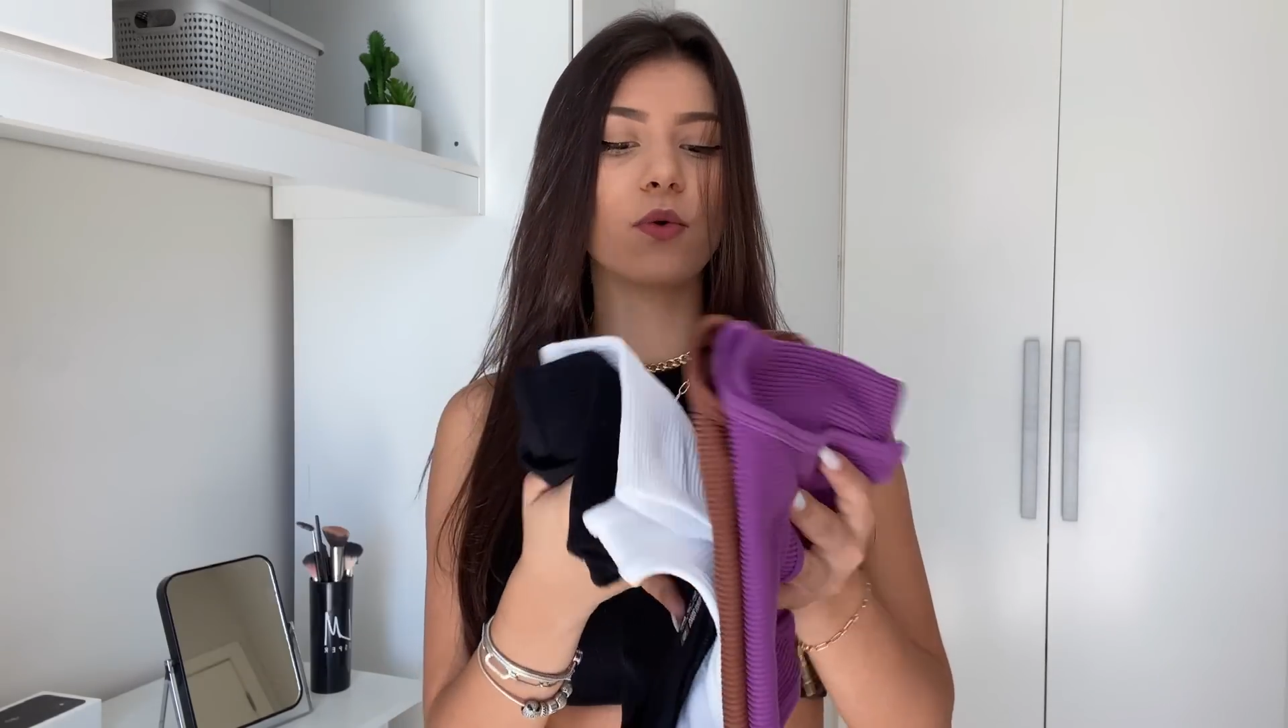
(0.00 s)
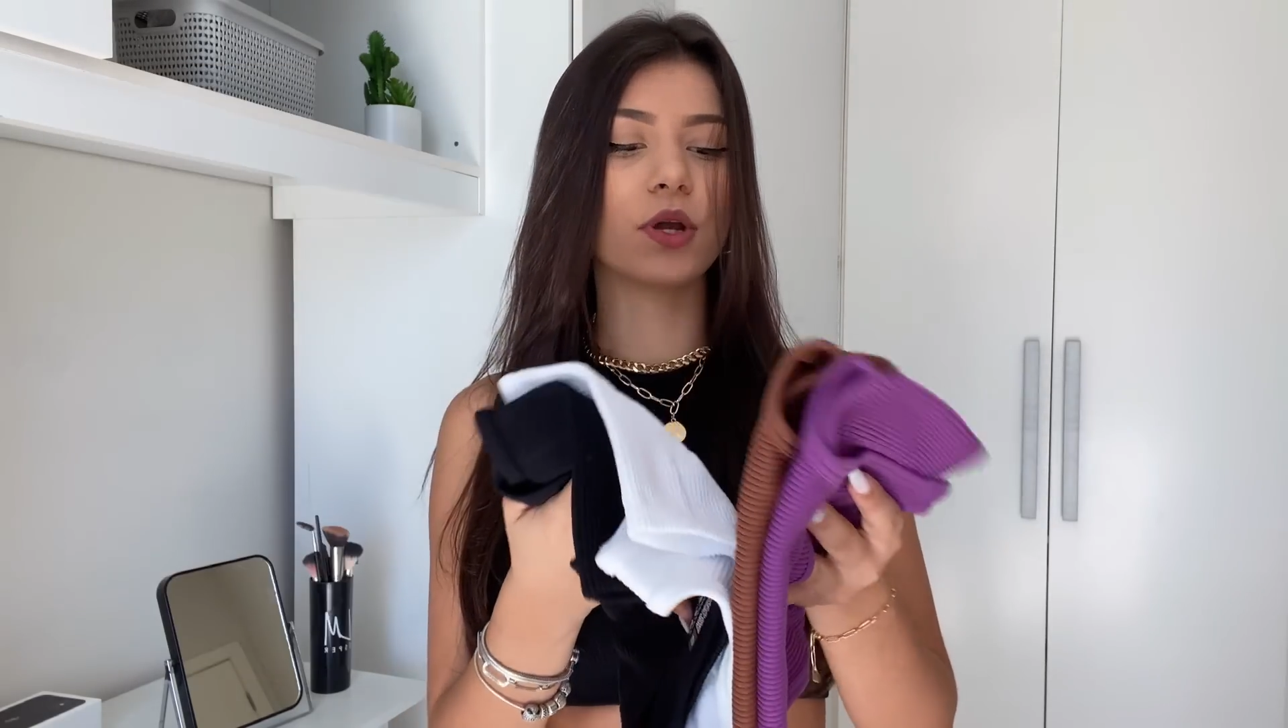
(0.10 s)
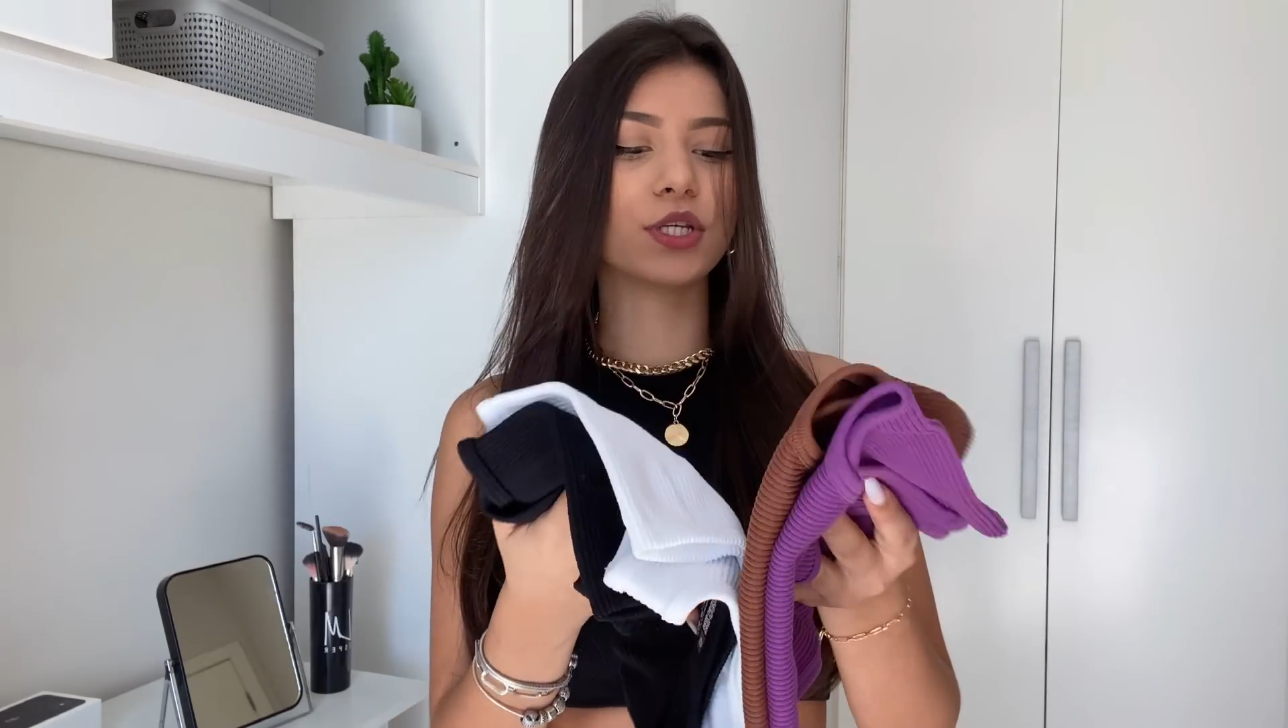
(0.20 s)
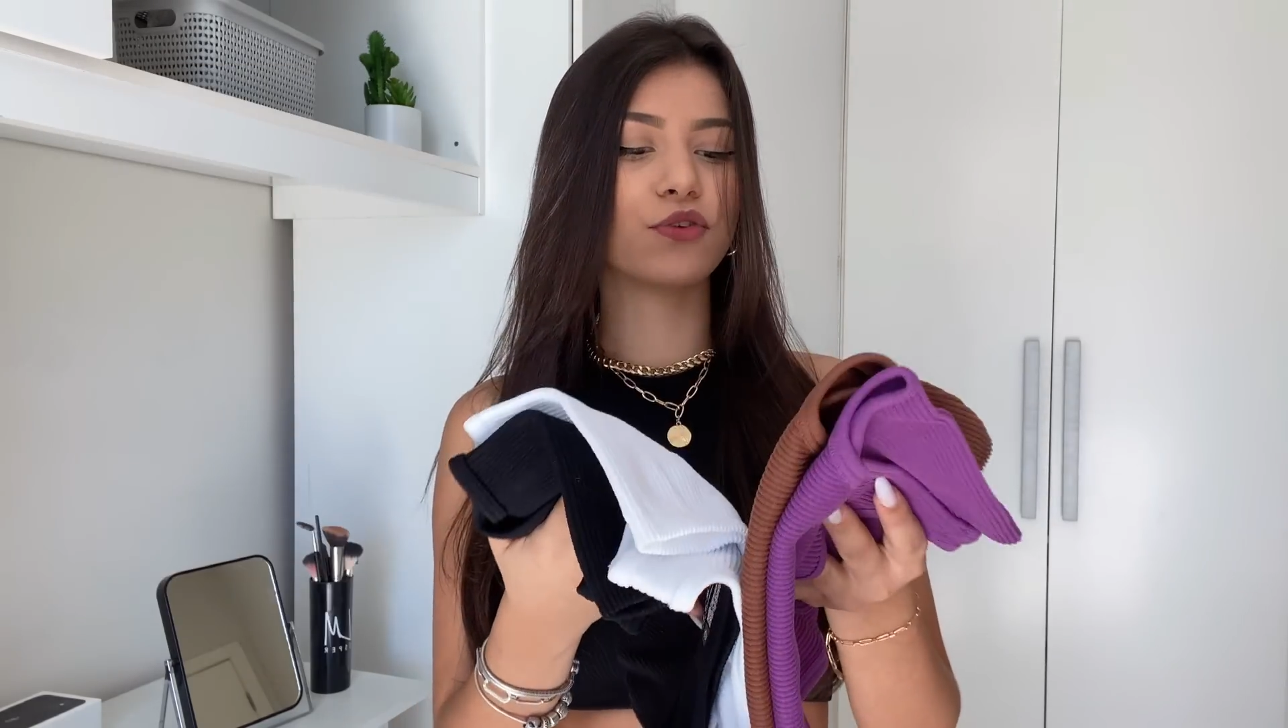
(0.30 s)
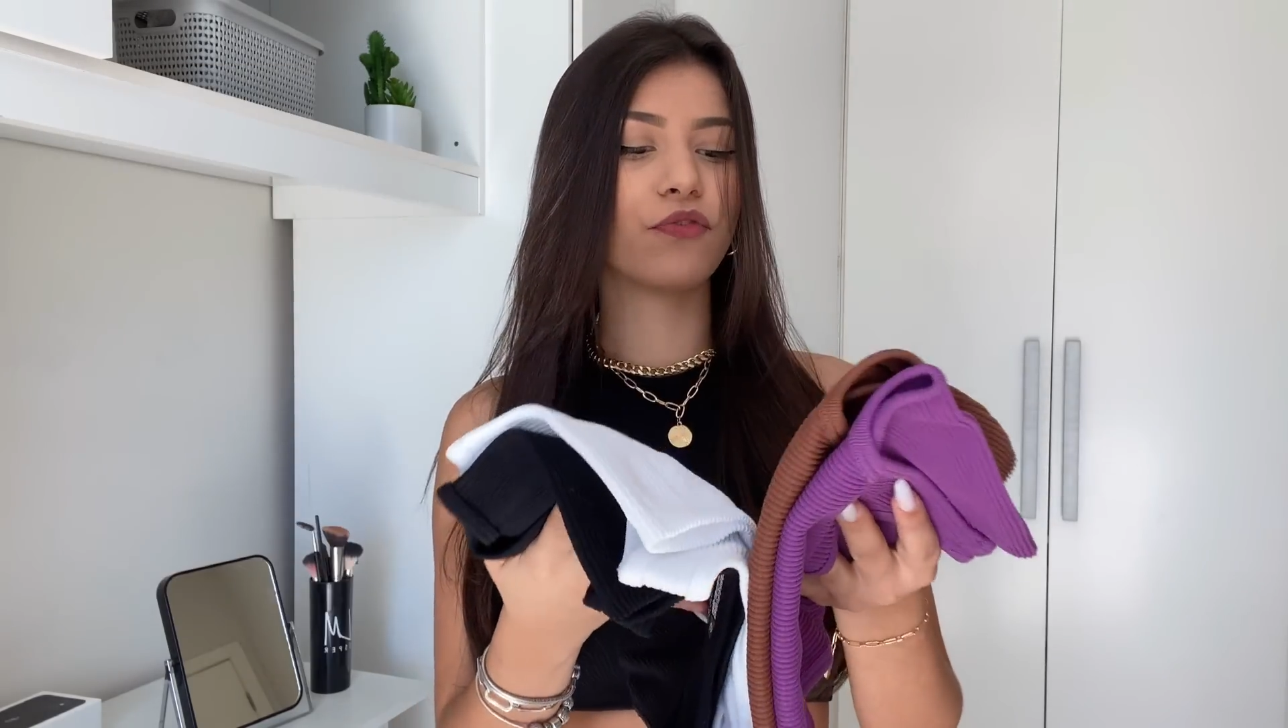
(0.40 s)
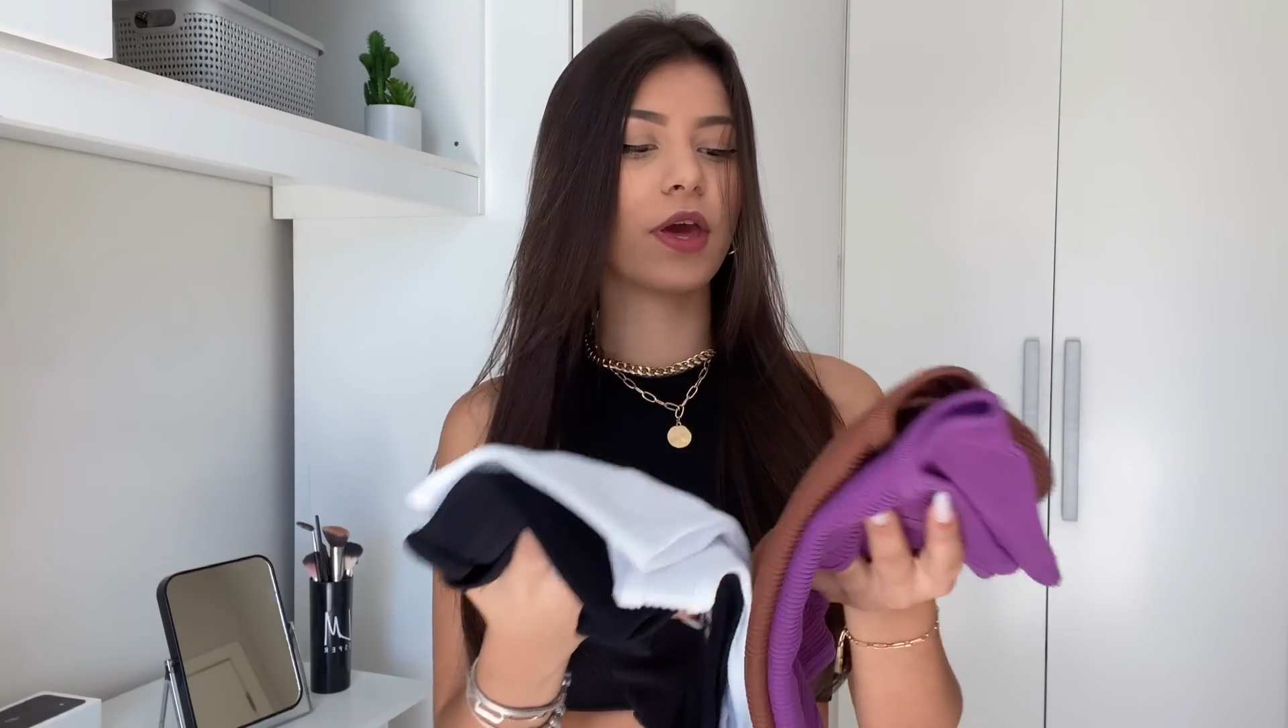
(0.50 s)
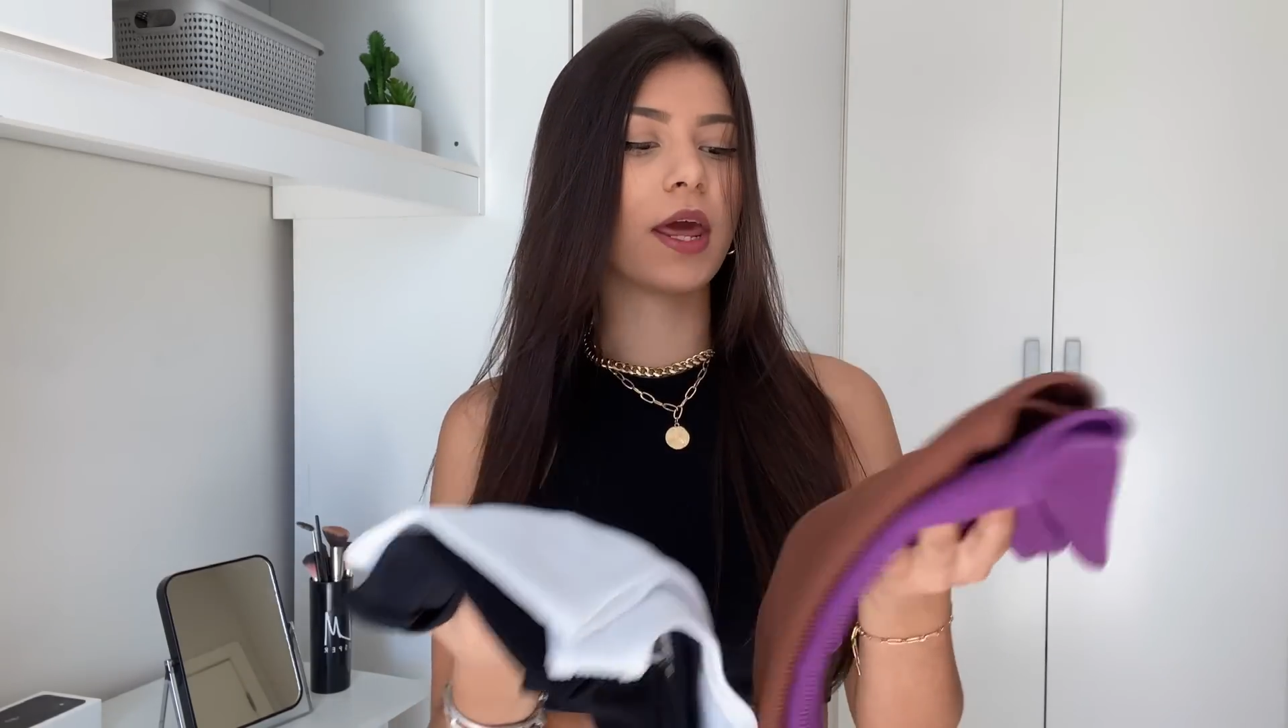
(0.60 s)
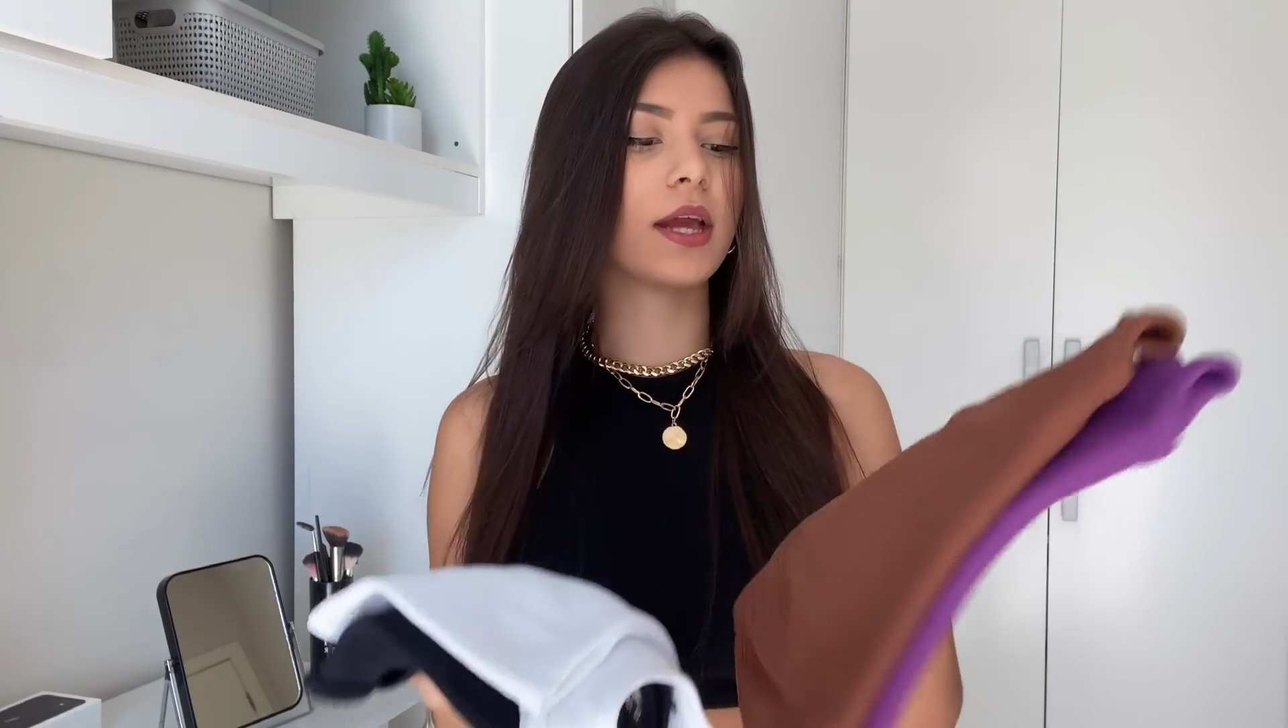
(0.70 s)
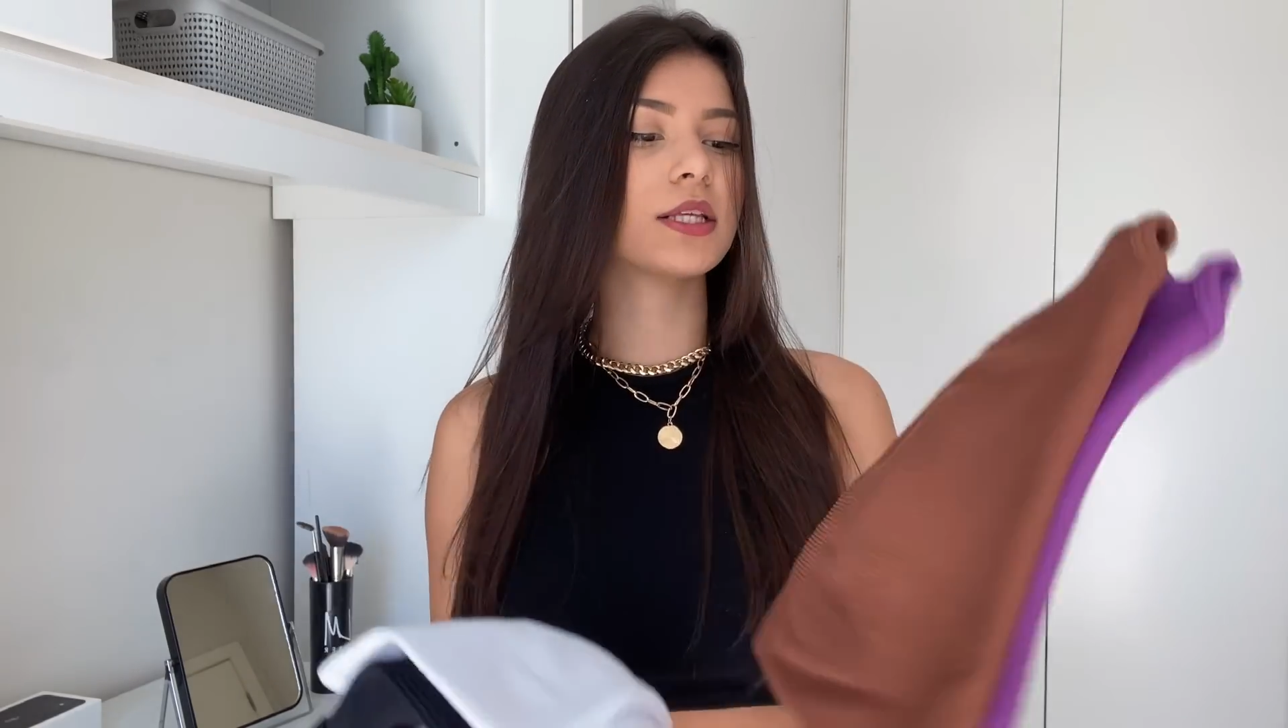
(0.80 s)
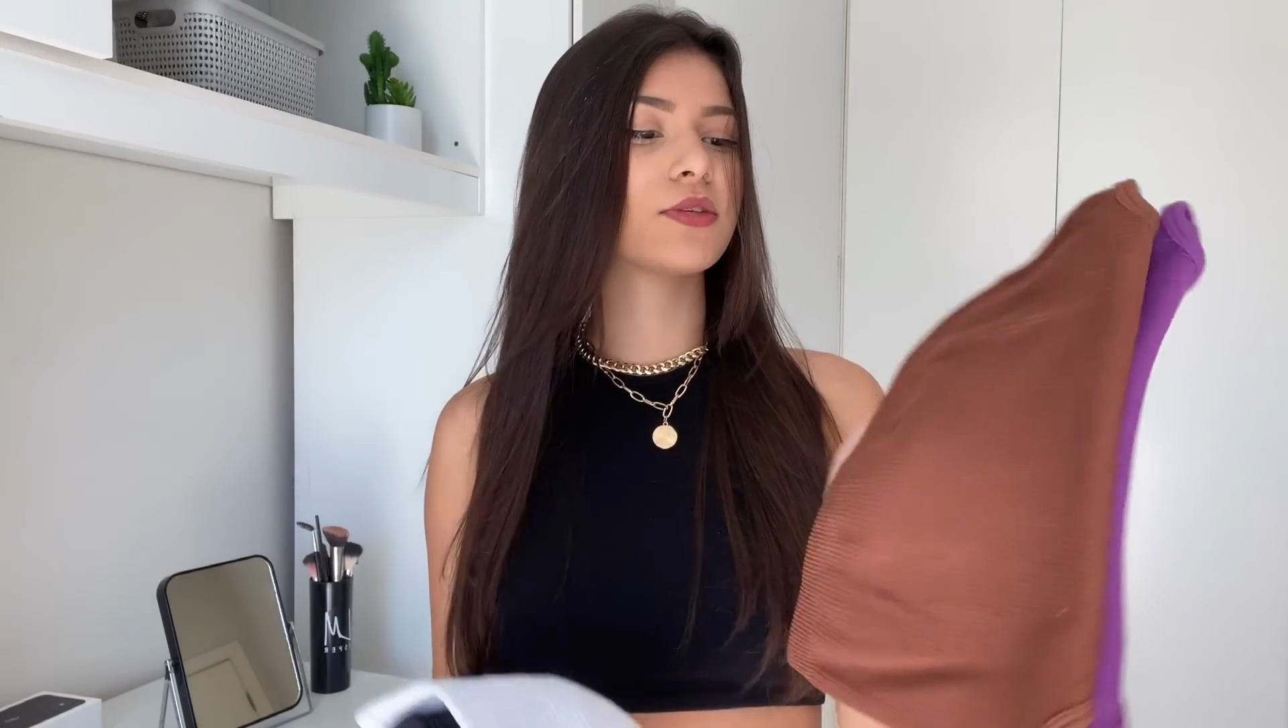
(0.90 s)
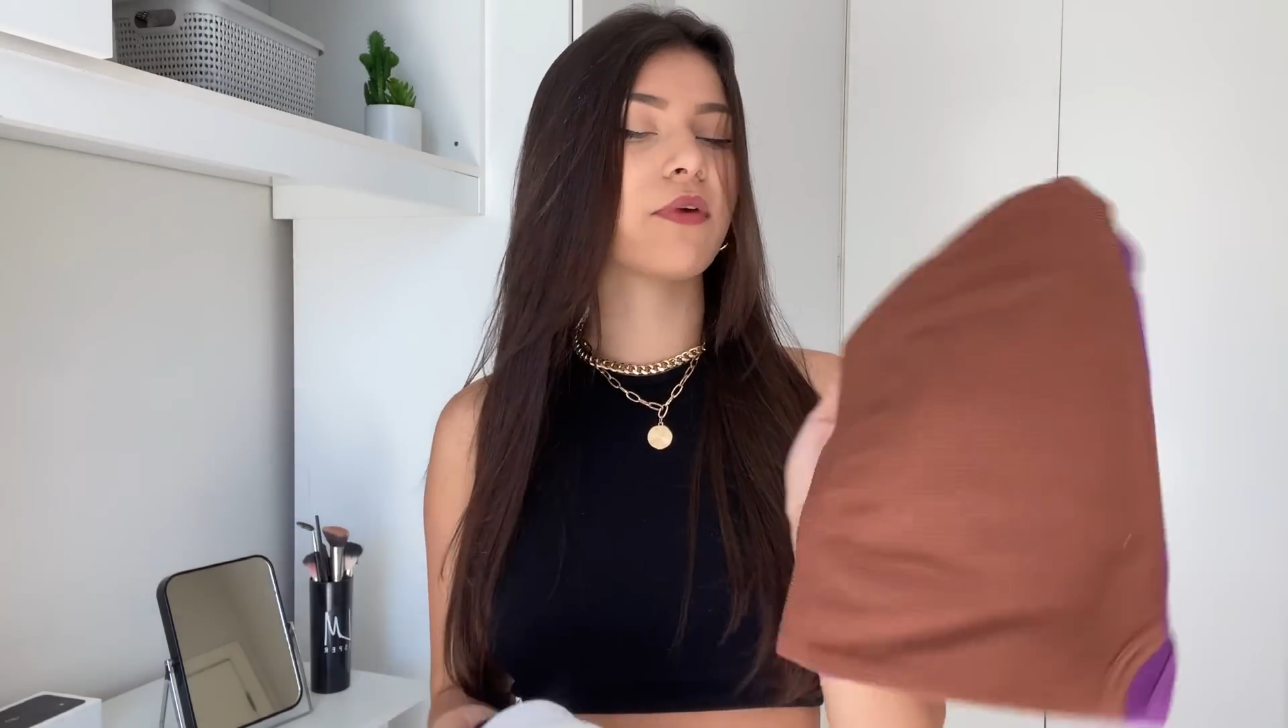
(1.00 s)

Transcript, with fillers: cores diferentes,